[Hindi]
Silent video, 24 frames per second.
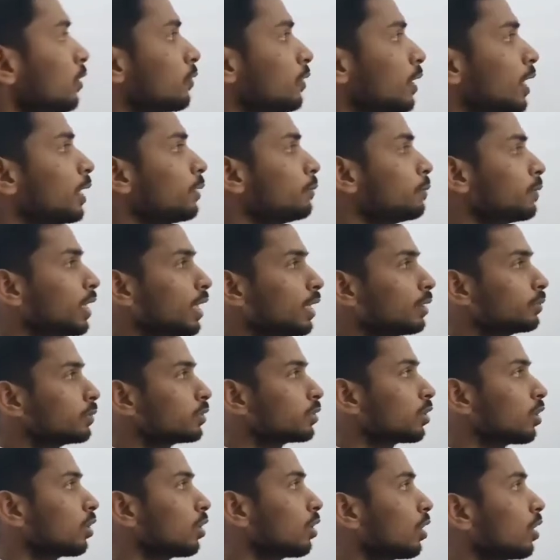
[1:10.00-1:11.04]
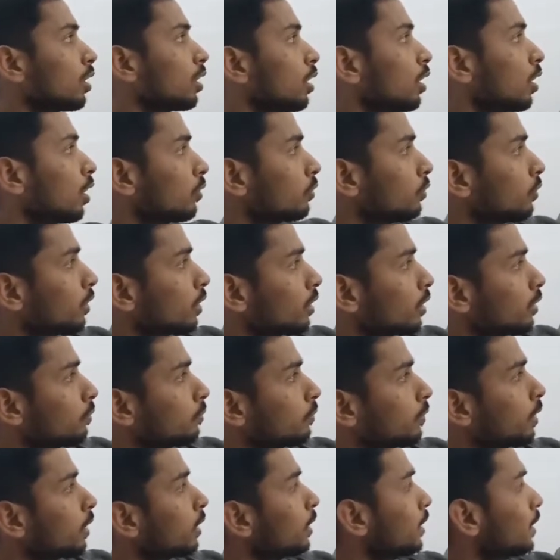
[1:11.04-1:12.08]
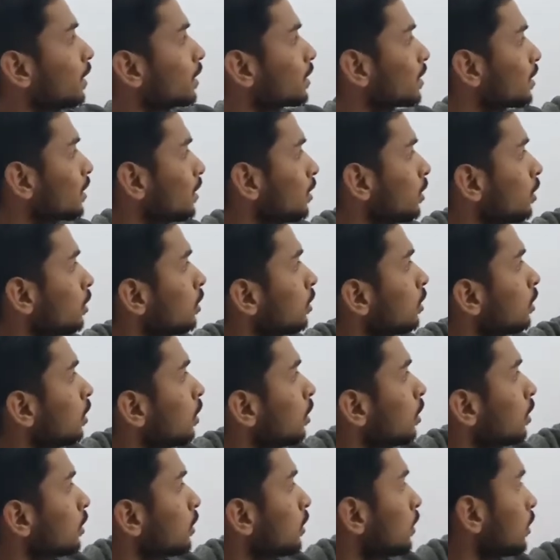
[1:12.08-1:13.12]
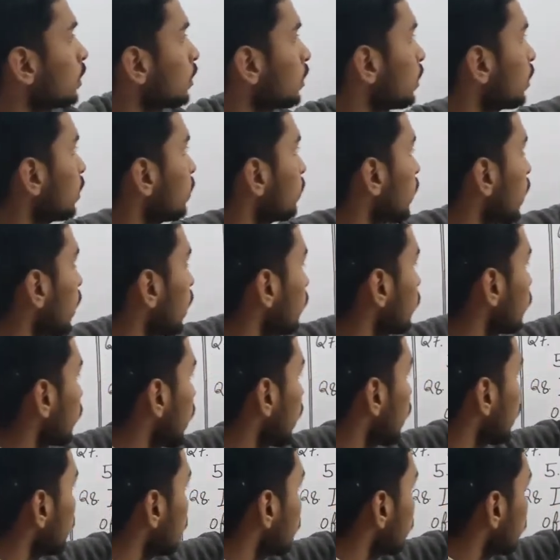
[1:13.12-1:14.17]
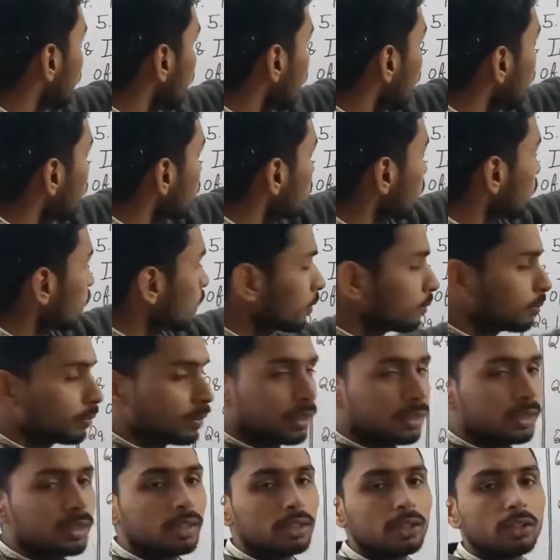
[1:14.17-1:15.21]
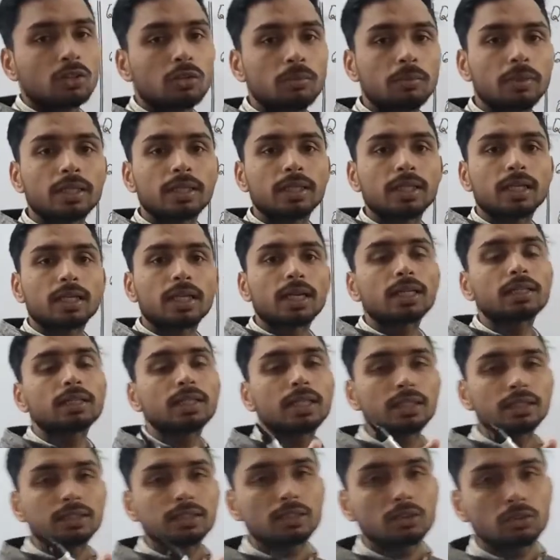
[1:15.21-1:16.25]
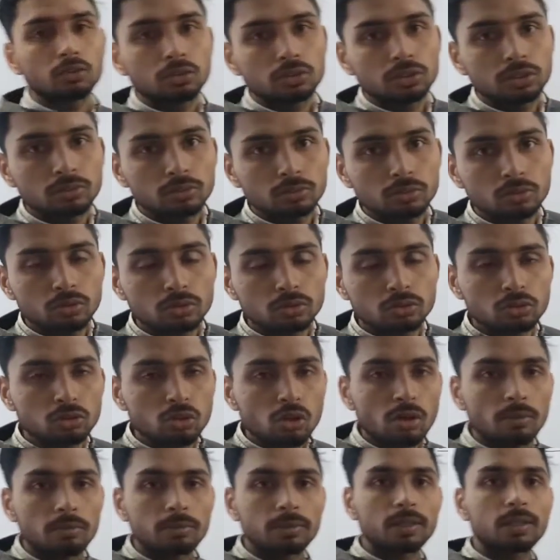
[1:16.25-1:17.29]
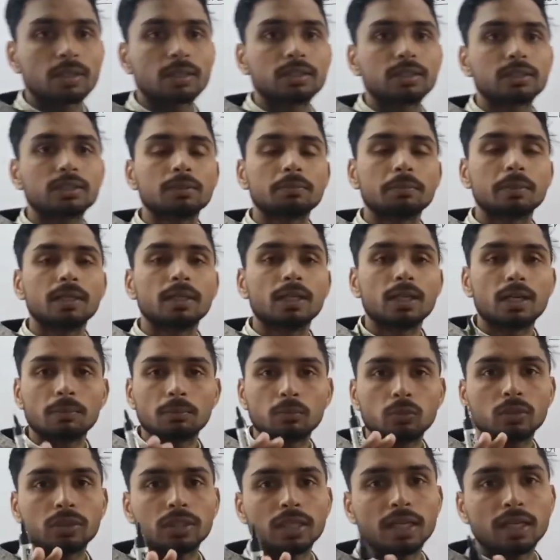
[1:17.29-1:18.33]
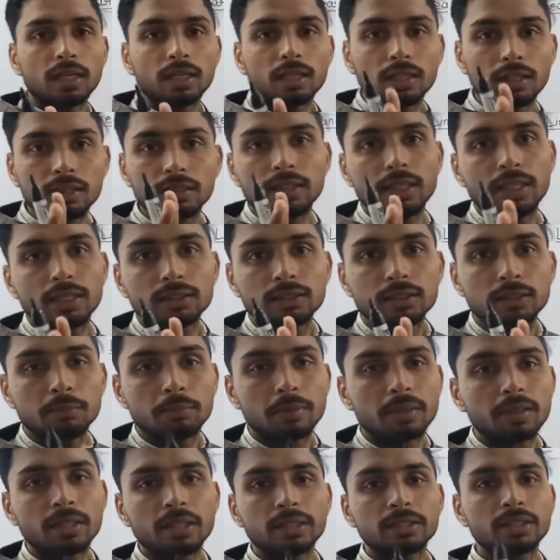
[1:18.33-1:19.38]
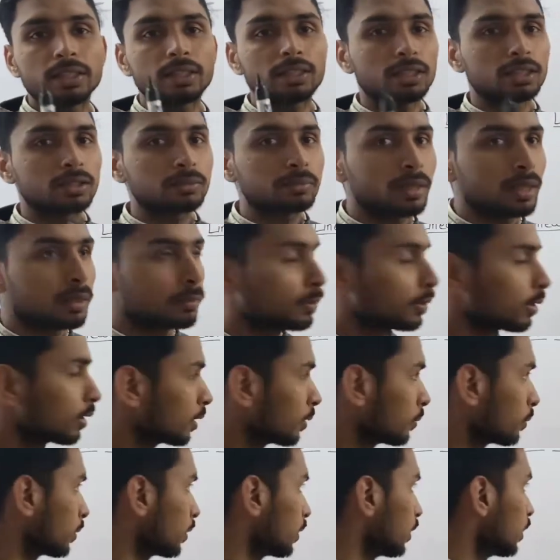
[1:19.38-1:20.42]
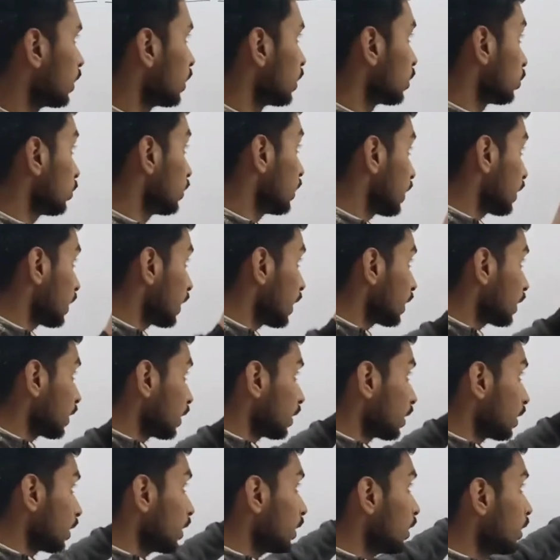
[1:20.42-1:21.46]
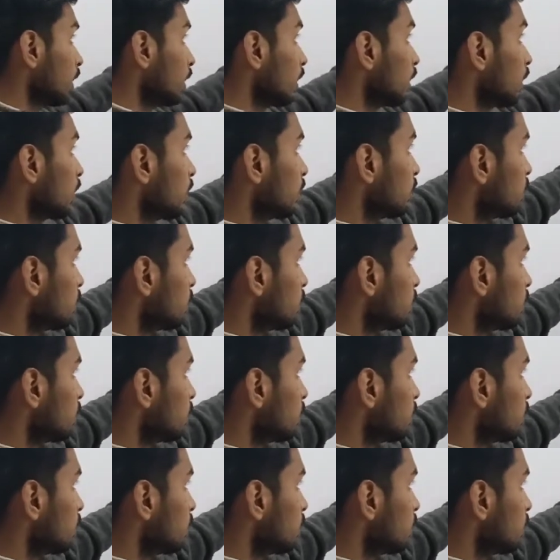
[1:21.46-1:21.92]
फाइव टाइम्स ऑफ अ नंबर एक्सीड सिक्सटी बाई फाइव फाइंड द नंबर देखो मैं क्या कहता है ऐसे क्वेश्चन को सॉल्व करने से पहले आपको क्या करना ध्यान से पढ़ना चाहे दस बार पढ़ना पड़े तो ये क्या कह रहा है